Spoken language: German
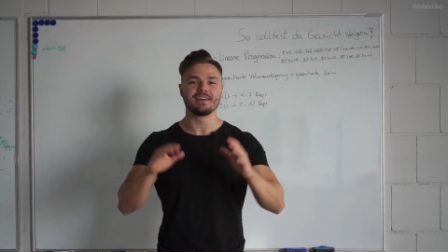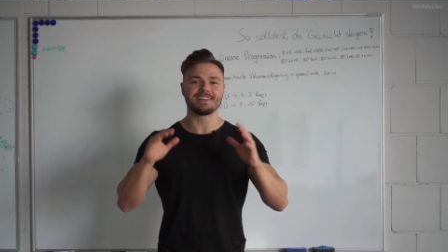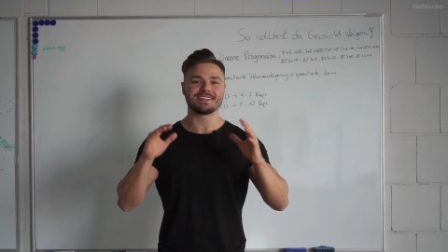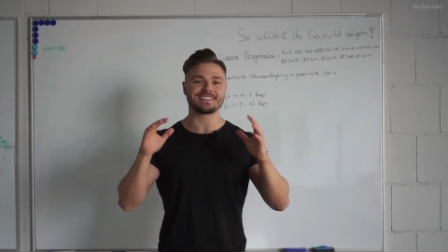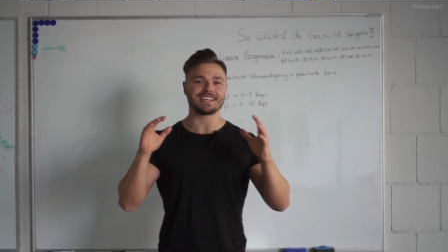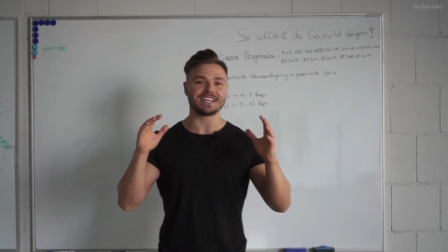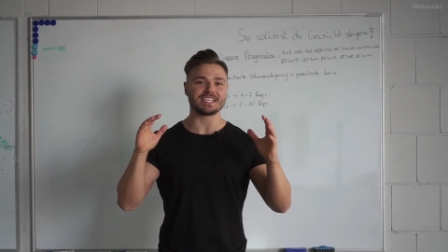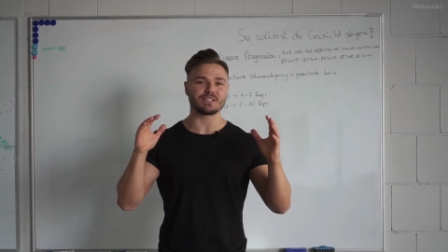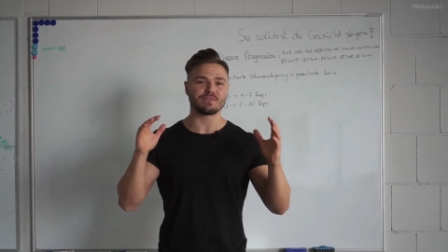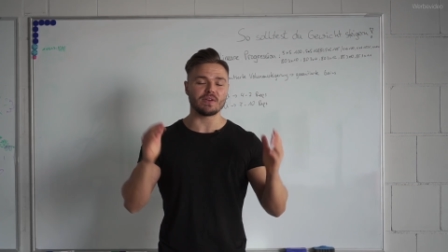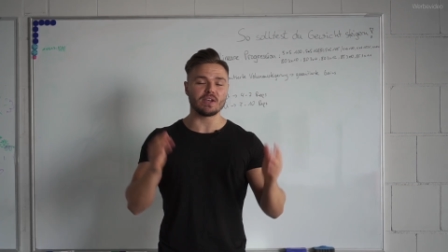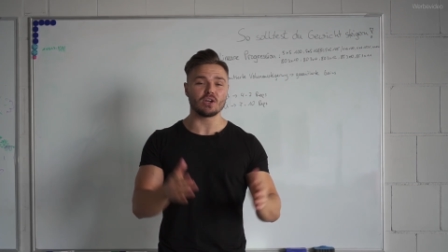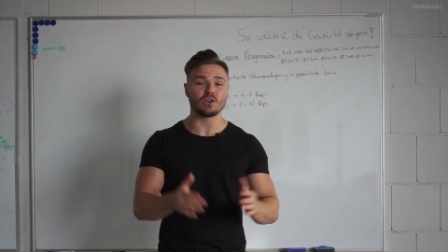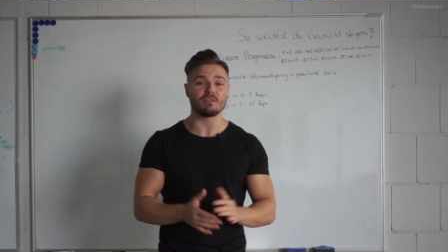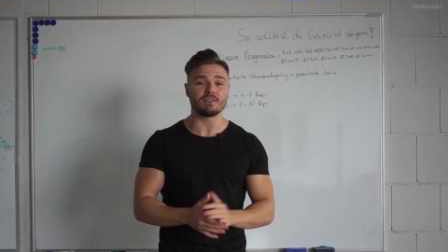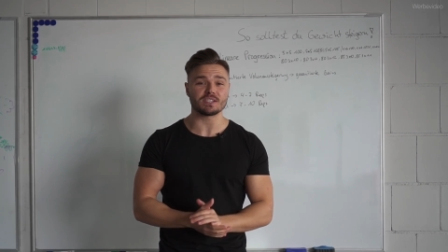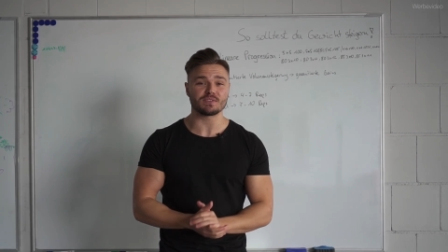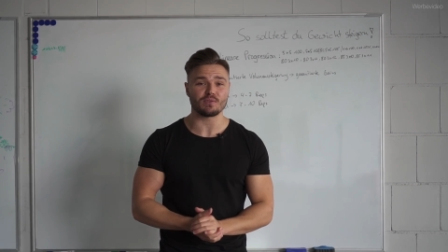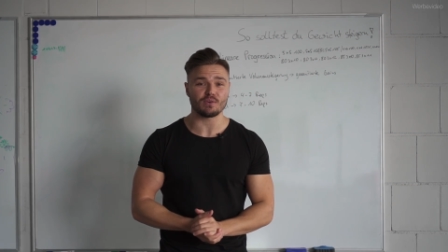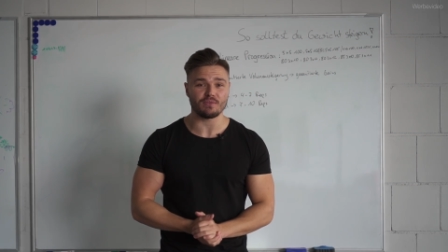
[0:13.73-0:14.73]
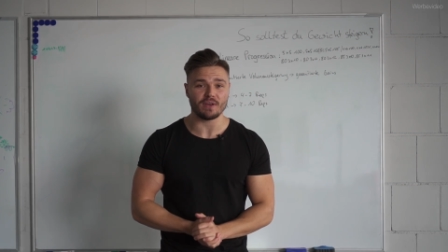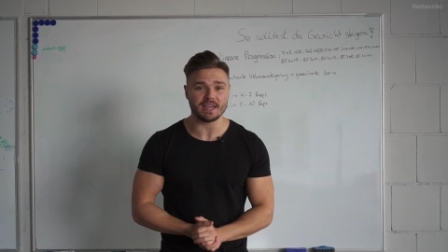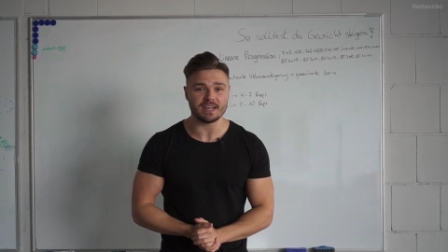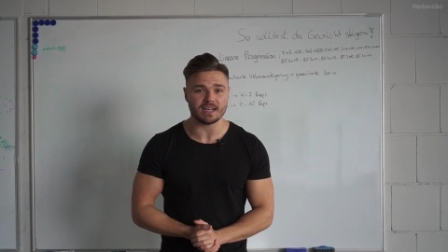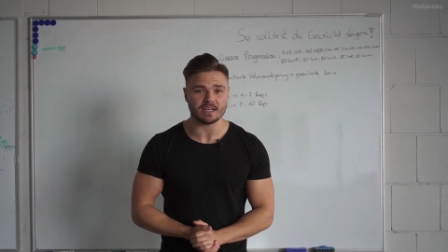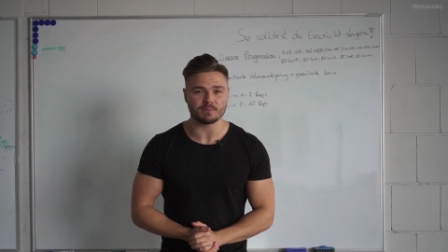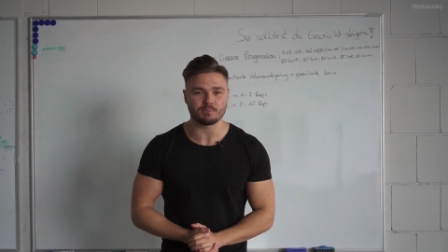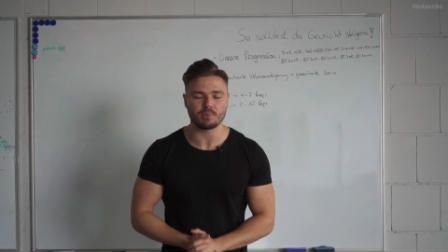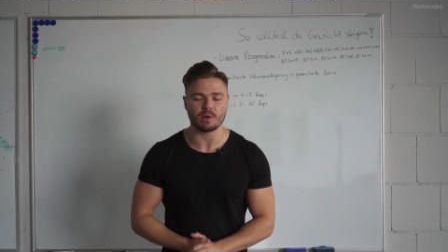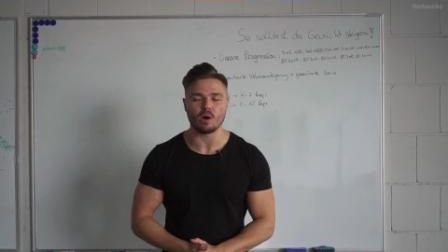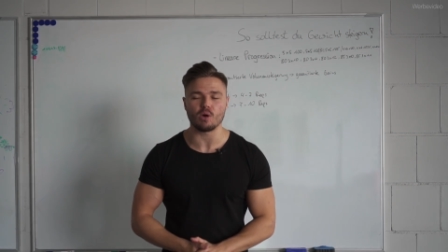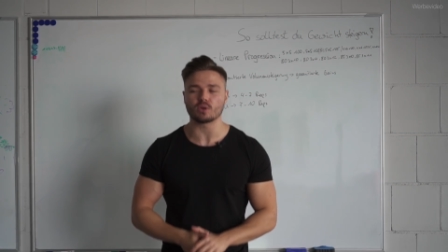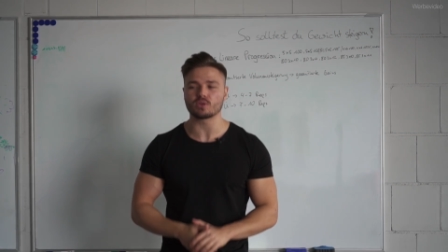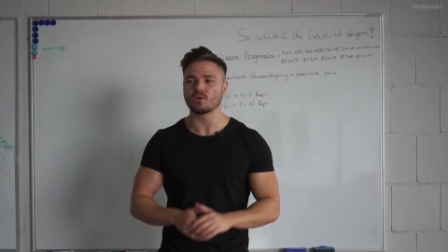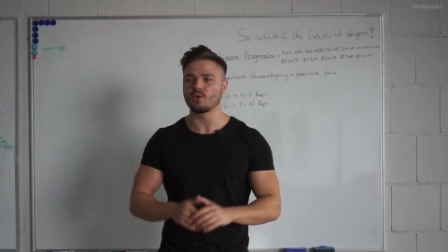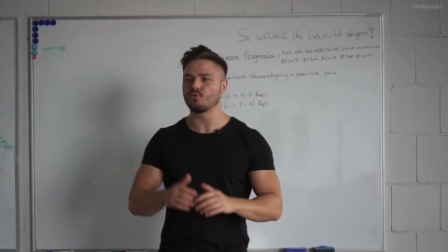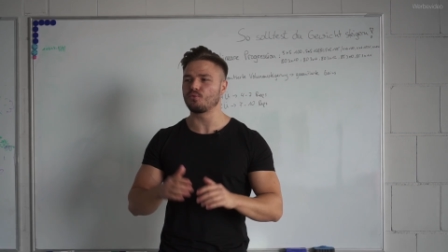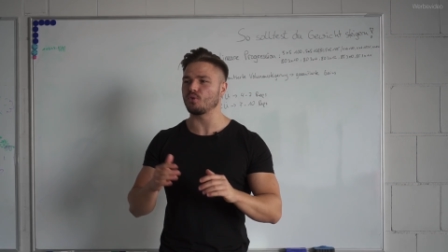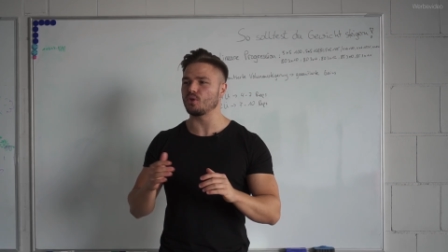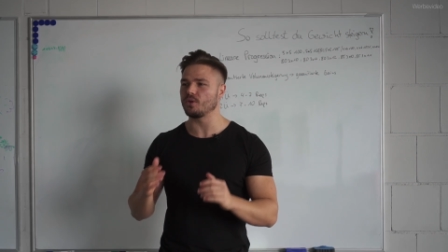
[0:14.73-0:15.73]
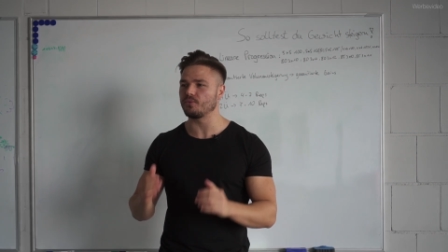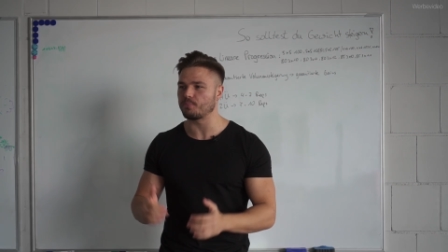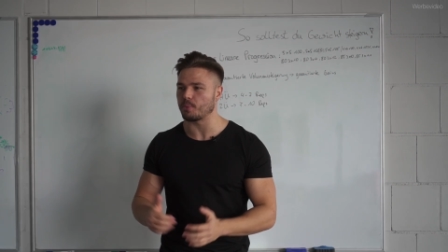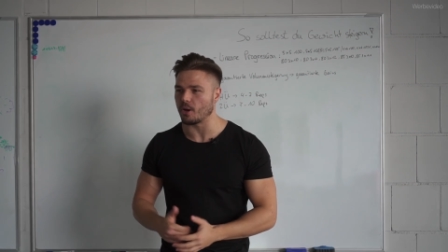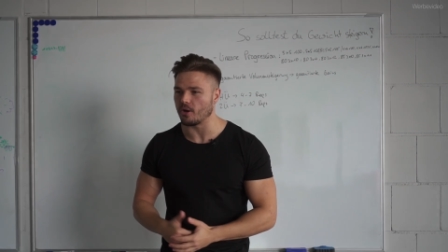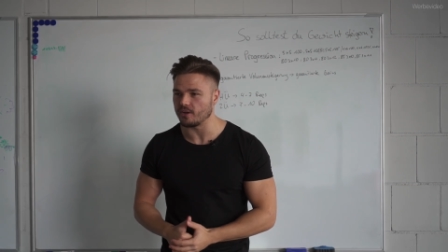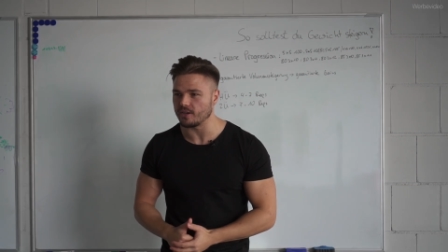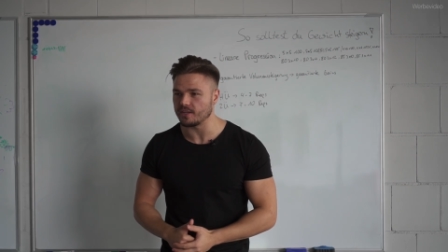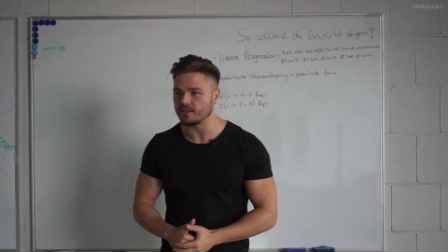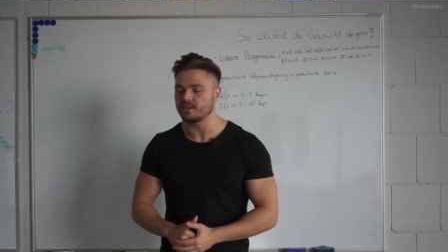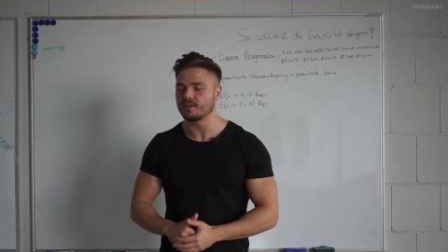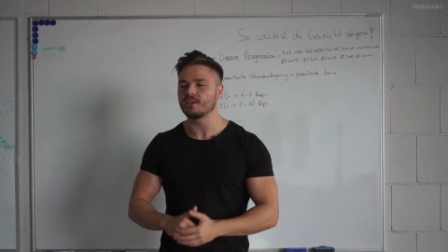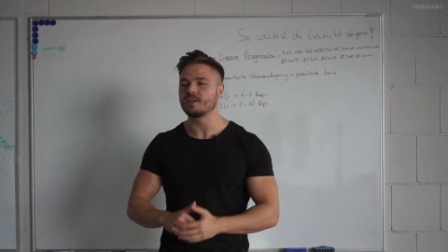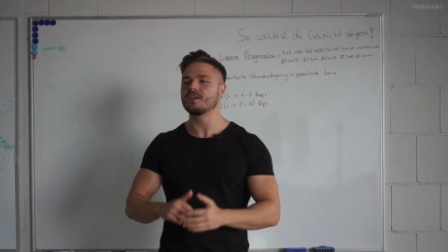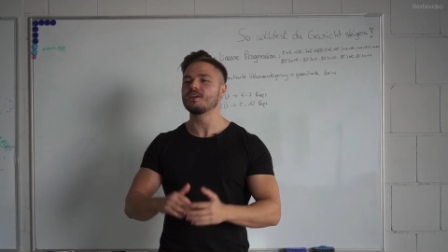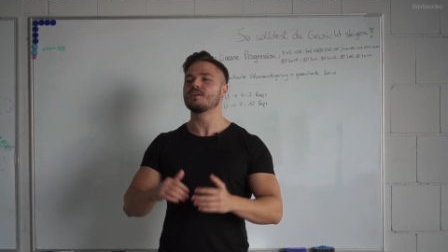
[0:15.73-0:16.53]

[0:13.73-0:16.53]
Das heißt, wenn ihr noch was für Weihnachten braucht, für die Freundin,